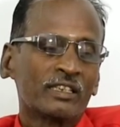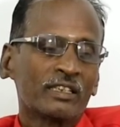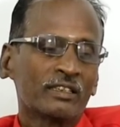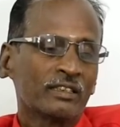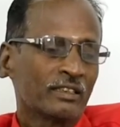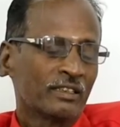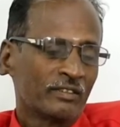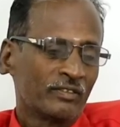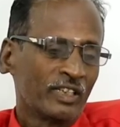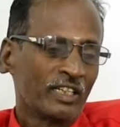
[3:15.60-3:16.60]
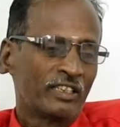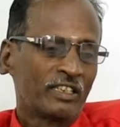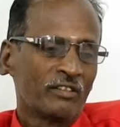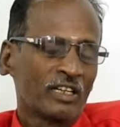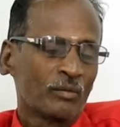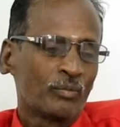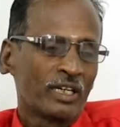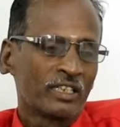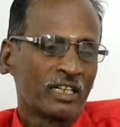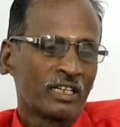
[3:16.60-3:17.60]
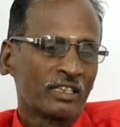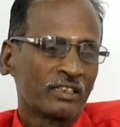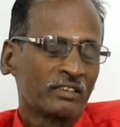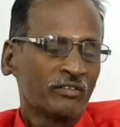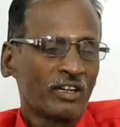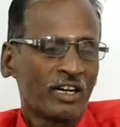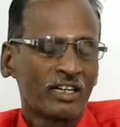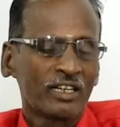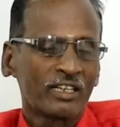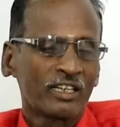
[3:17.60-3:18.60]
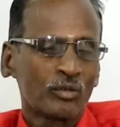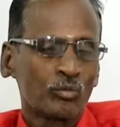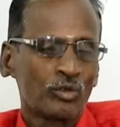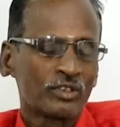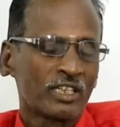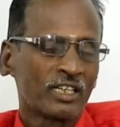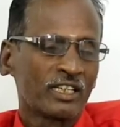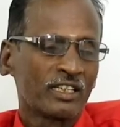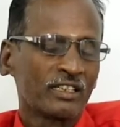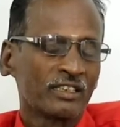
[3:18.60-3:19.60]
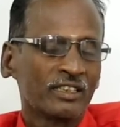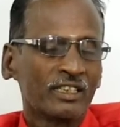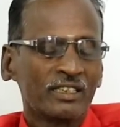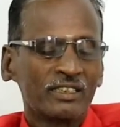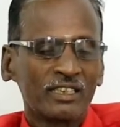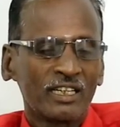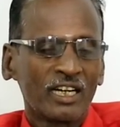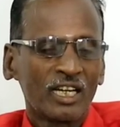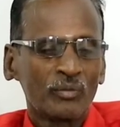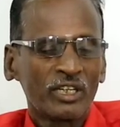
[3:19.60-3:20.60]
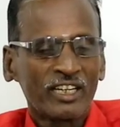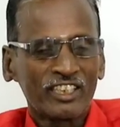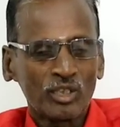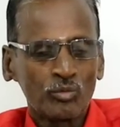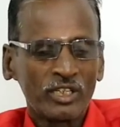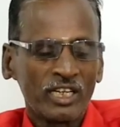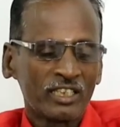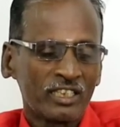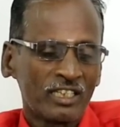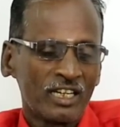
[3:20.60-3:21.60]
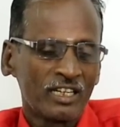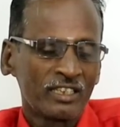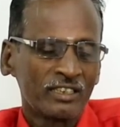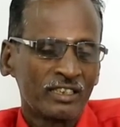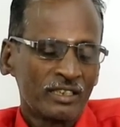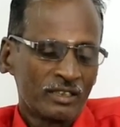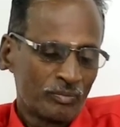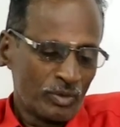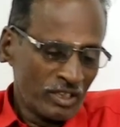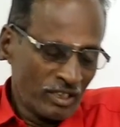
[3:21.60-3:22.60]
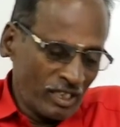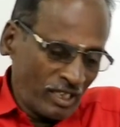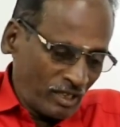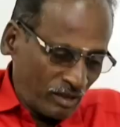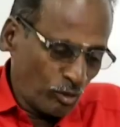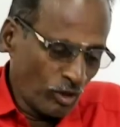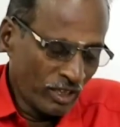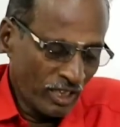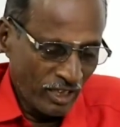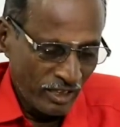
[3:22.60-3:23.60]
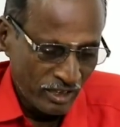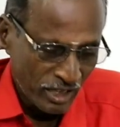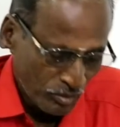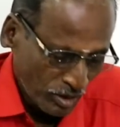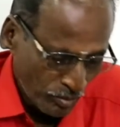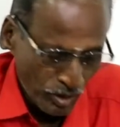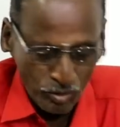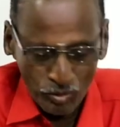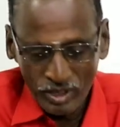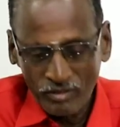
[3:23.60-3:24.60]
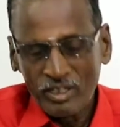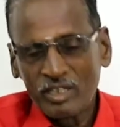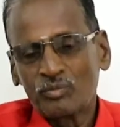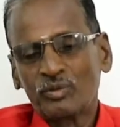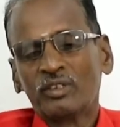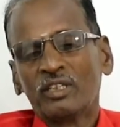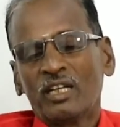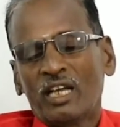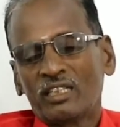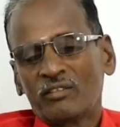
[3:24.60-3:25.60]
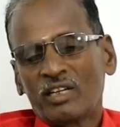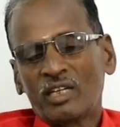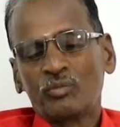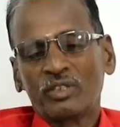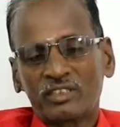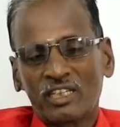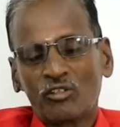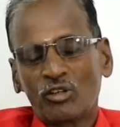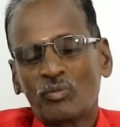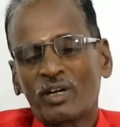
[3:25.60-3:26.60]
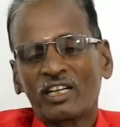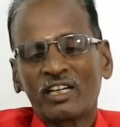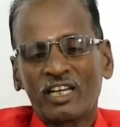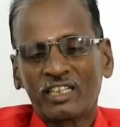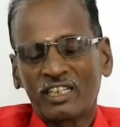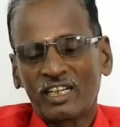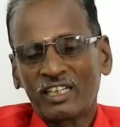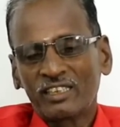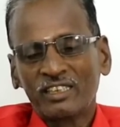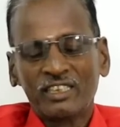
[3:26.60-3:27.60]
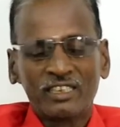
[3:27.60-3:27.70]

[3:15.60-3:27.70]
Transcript: என்ன வீட்டு வேலை பாதியில் நிற்கிது வாகன கடன் முழுசாக நிற்கிது இது எல்லாமே கட்ட முடியாத நிலை பெண்களை குழந்தைகளுக்கு திருமணம் பண்ணக்கூடிய வாய்ப்பு அந்த வாய்ப்புக்கு செலவுக்கு பணம் இல்லாத நிலை